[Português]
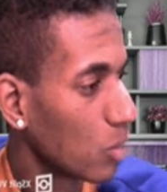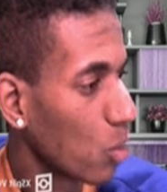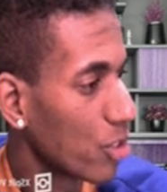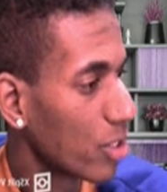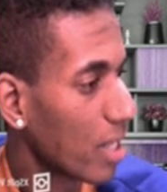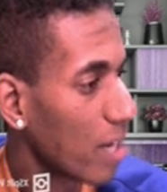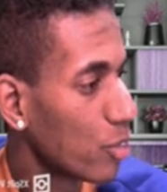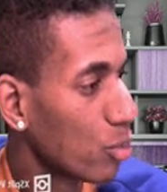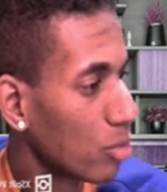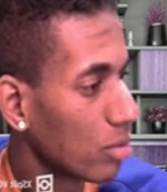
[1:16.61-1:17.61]

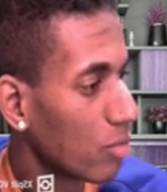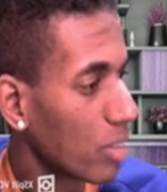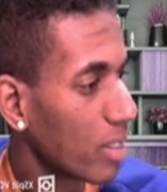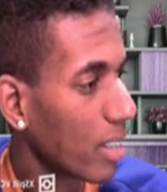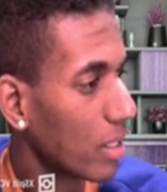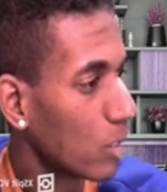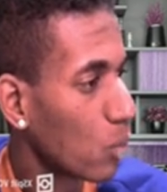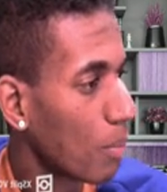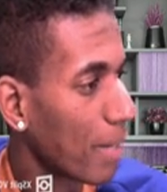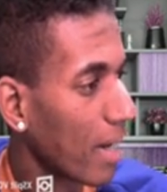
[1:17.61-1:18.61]
quantidade 1, vou clicar aqui em
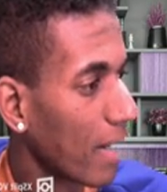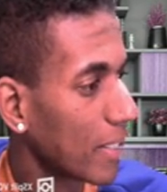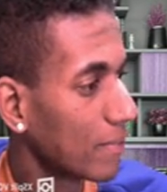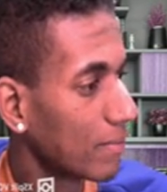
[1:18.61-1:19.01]
comprar,